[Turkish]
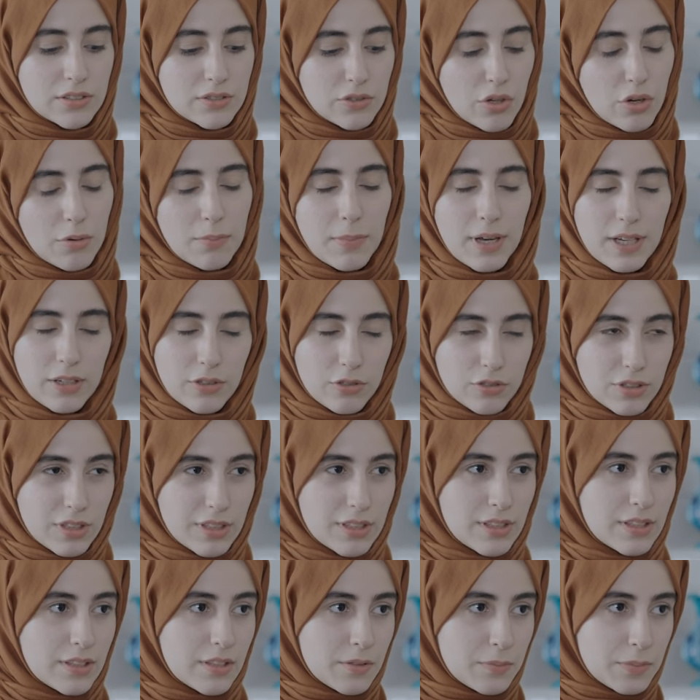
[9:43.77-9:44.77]
normal
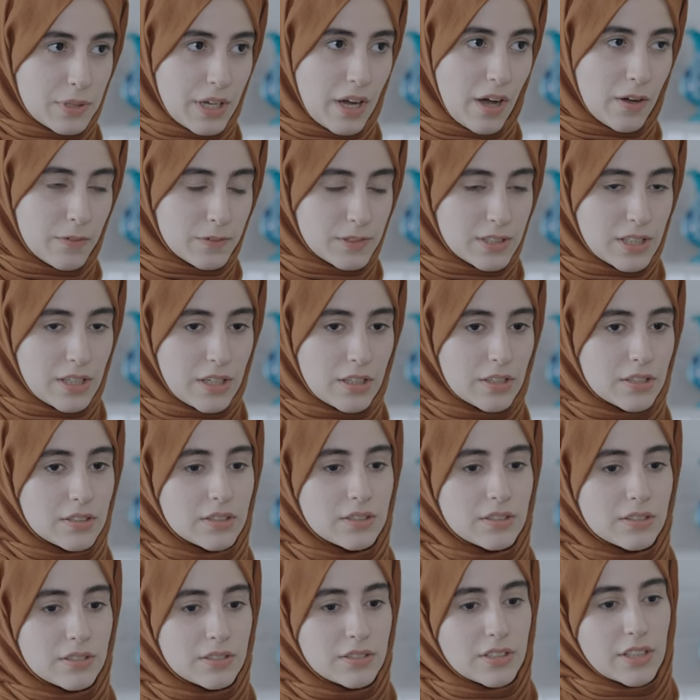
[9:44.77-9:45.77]
odada da bir hafta
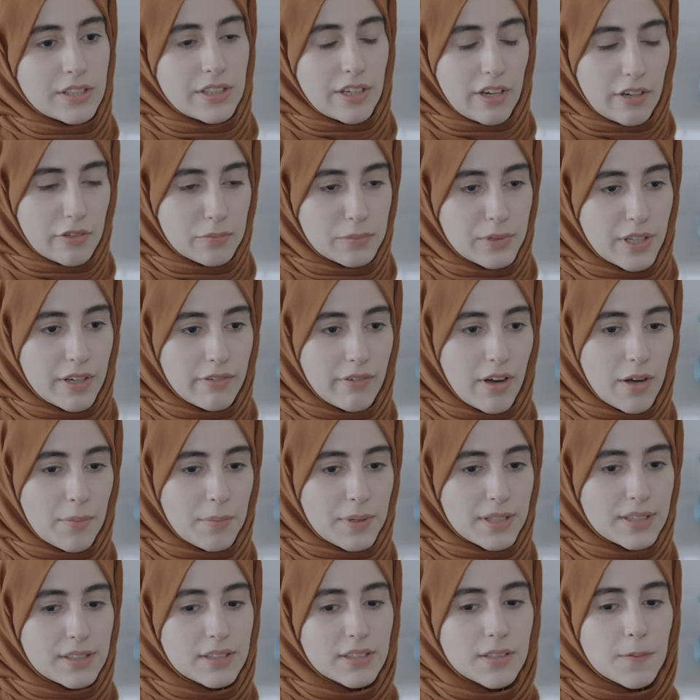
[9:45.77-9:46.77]
tedavim
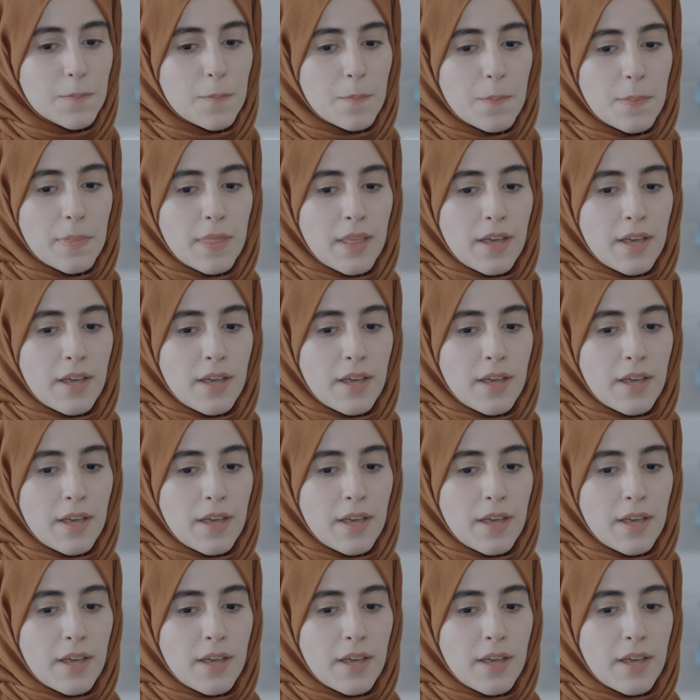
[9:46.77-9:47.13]
devam etti.